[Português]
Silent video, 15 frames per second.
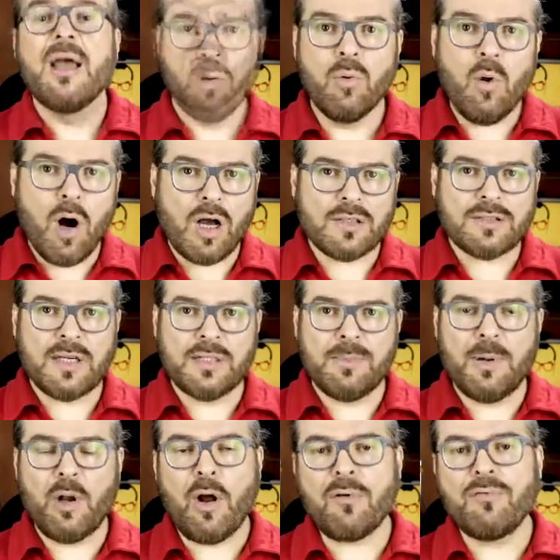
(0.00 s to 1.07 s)
O Oscar de
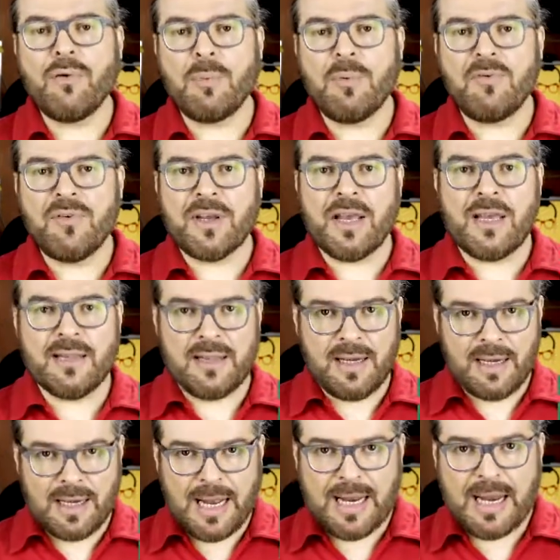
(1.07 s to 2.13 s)
melhor filme fica
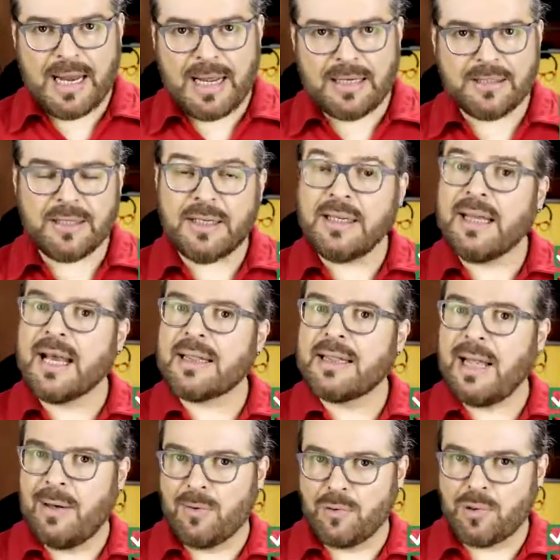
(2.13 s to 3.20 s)
entre La La Land e
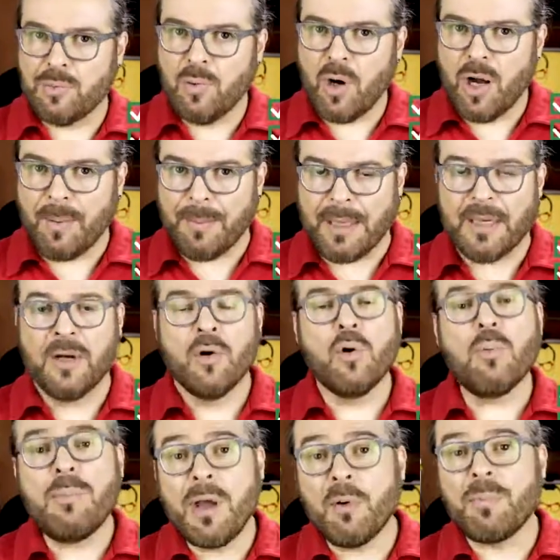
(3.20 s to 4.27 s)
Até o Último Homem.
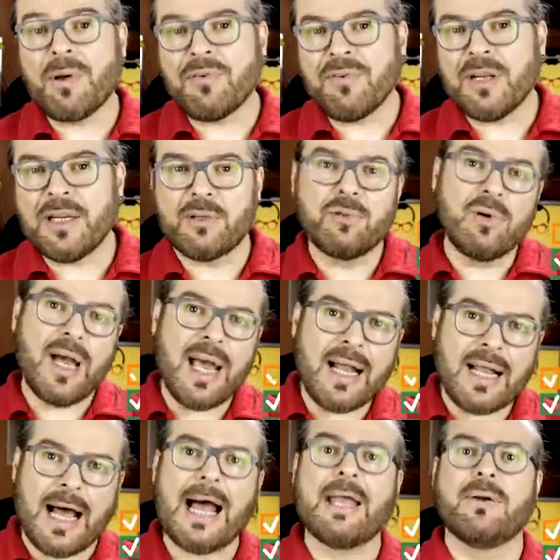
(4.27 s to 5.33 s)
O meu preferido é
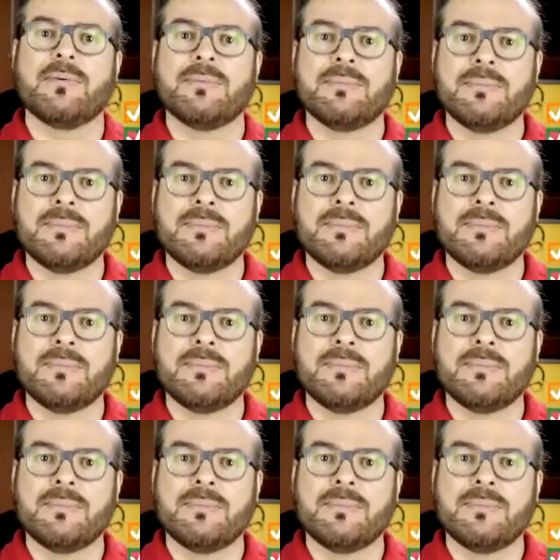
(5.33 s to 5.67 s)
Live.